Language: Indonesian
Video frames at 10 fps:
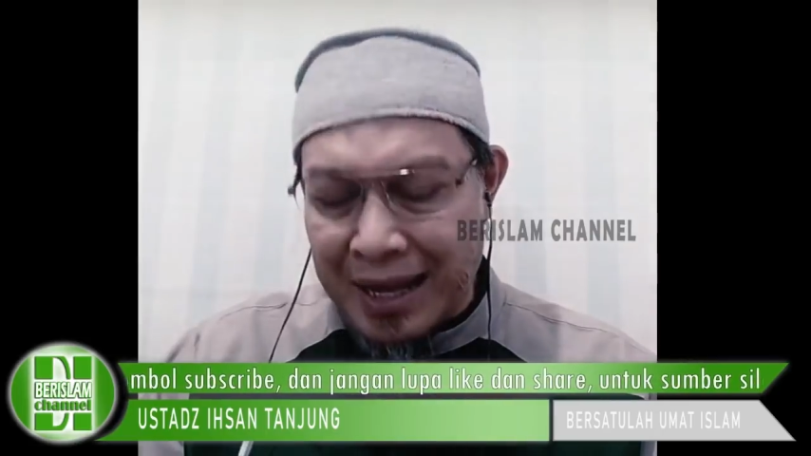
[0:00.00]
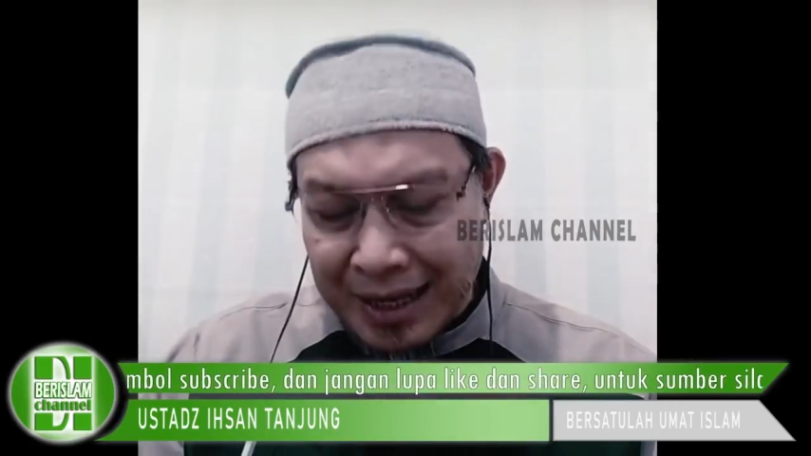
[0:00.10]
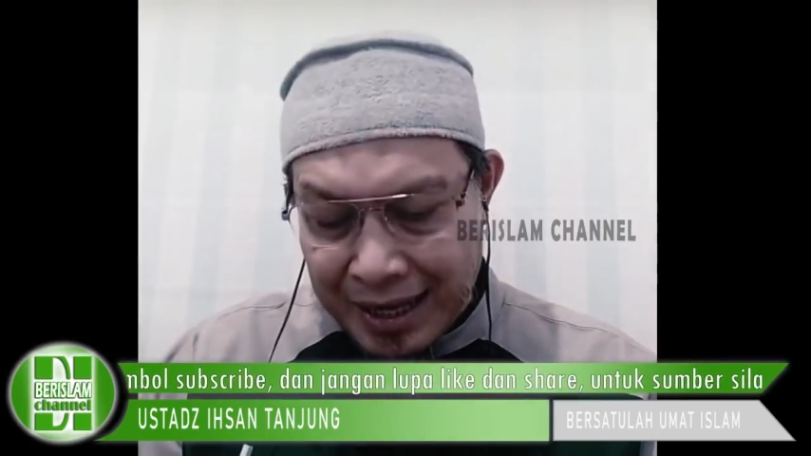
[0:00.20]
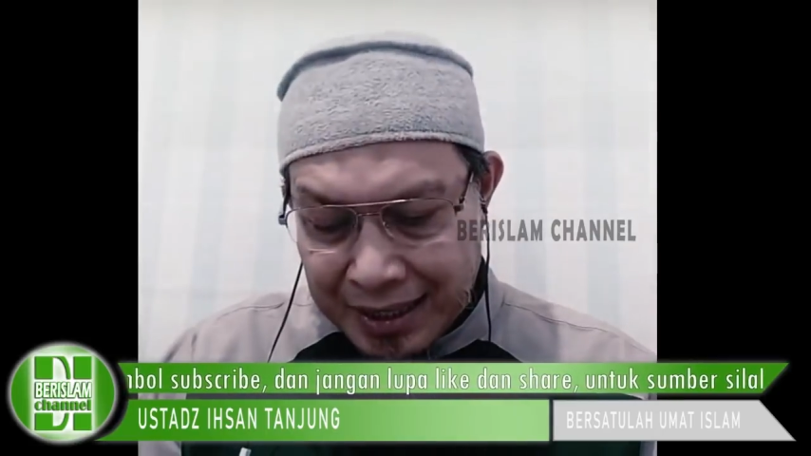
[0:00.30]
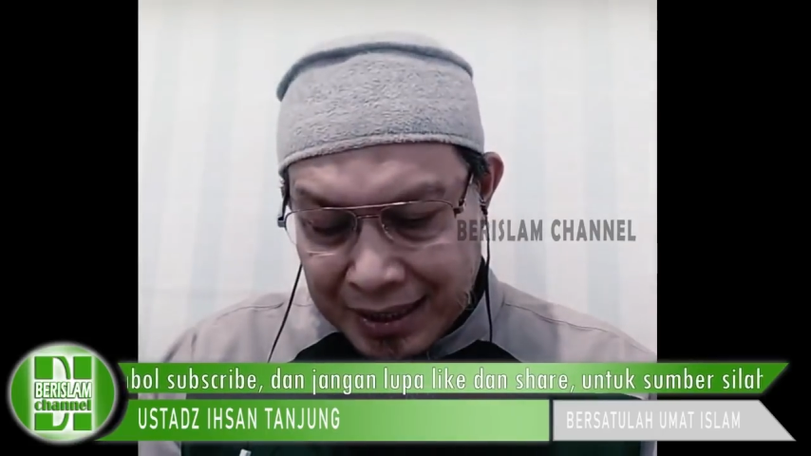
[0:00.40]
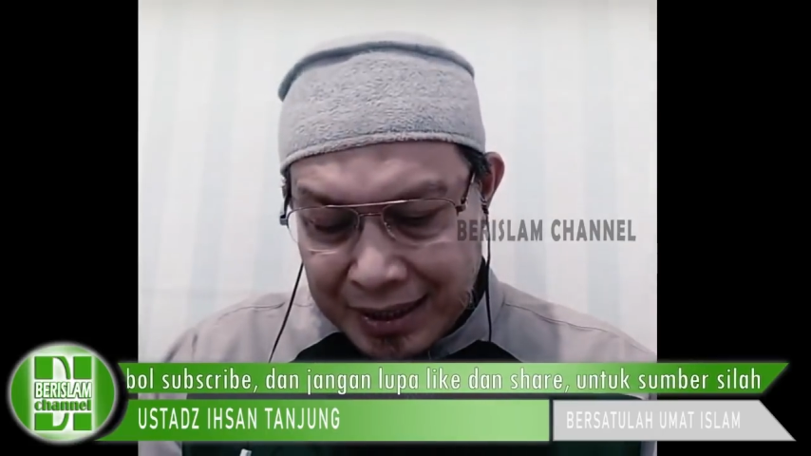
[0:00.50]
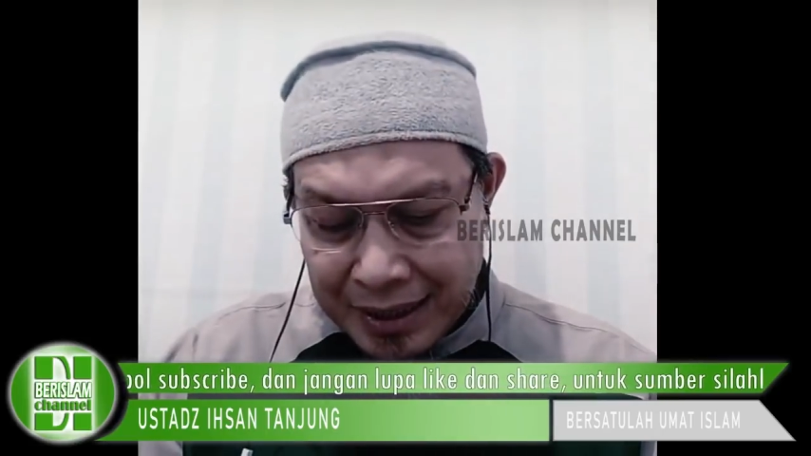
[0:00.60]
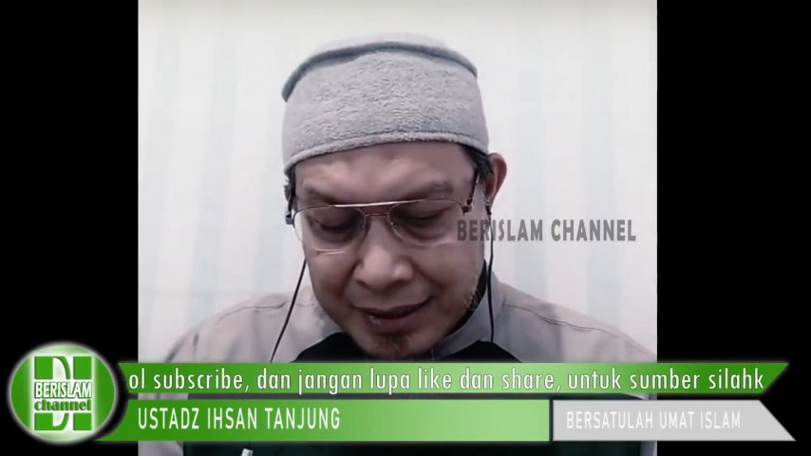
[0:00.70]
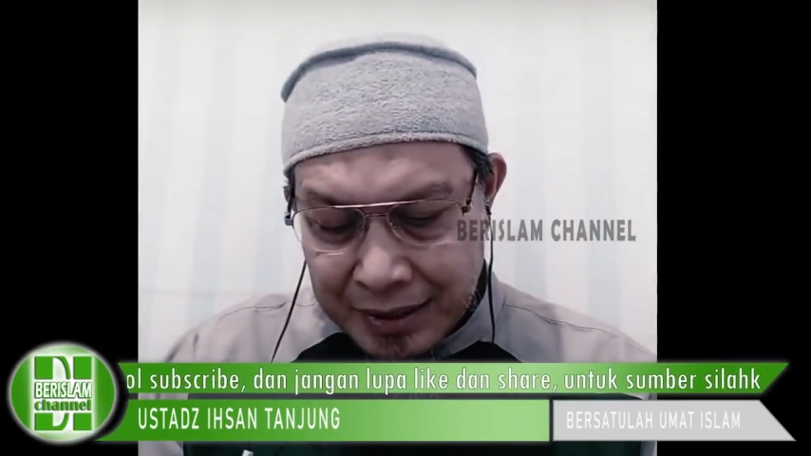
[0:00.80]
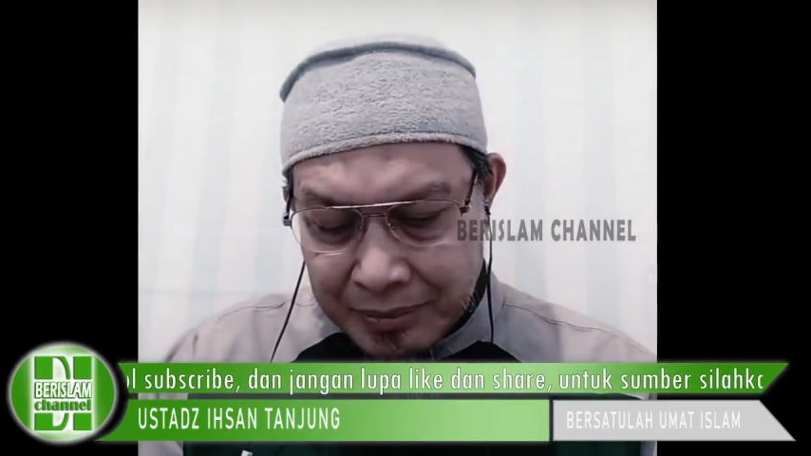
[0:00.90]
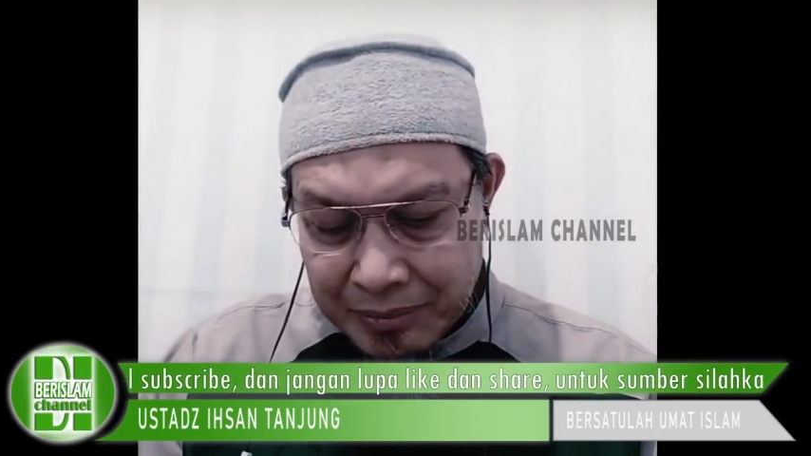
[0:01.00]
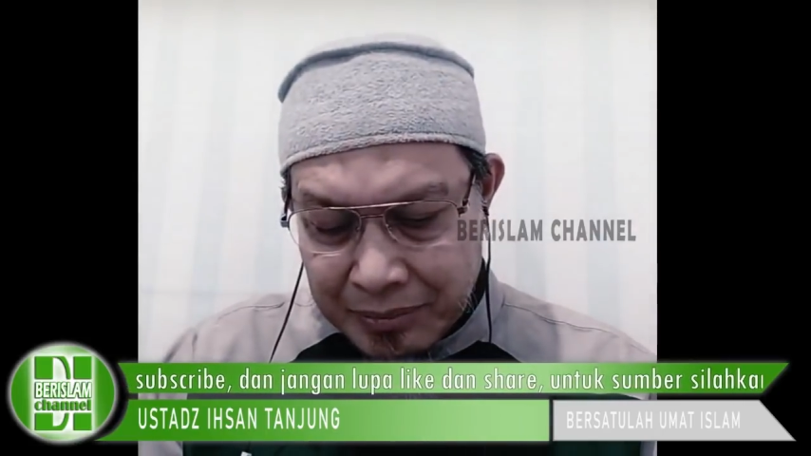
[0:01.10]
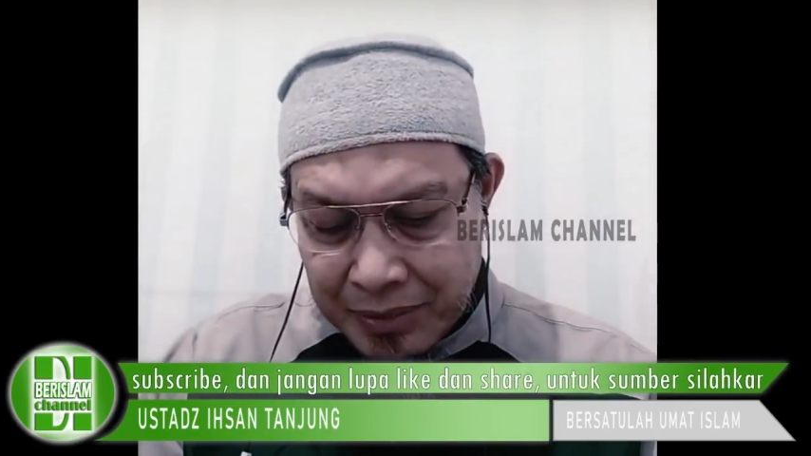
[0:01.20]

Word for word: anak-anak yatim,